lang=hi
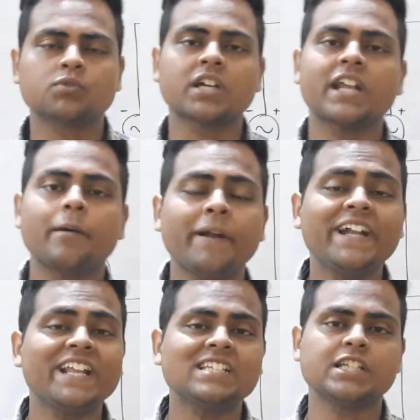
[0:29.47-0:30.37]
उसका नाम है
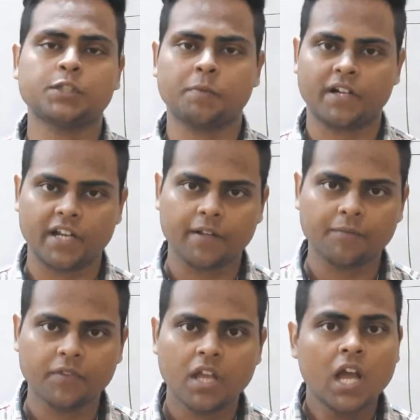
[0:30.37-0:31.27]
डीसी
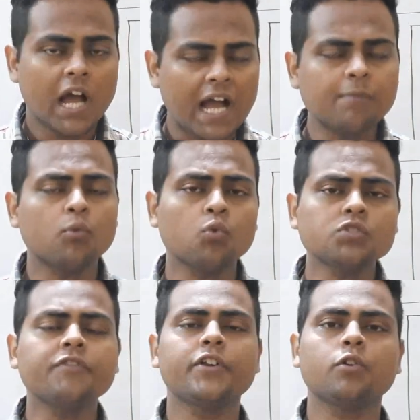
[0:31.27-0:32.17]
स्पटरिंग अब
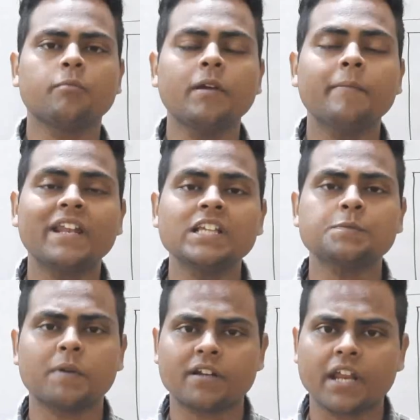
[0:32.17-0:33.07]
उस वीडियो में मैंने
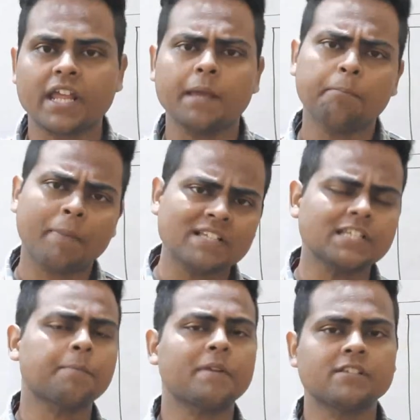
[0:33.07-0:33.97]
स्पटरिंग के
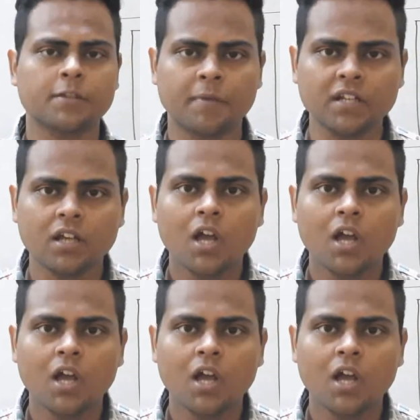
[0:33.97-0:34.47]
बेसिक प्रिंसिपल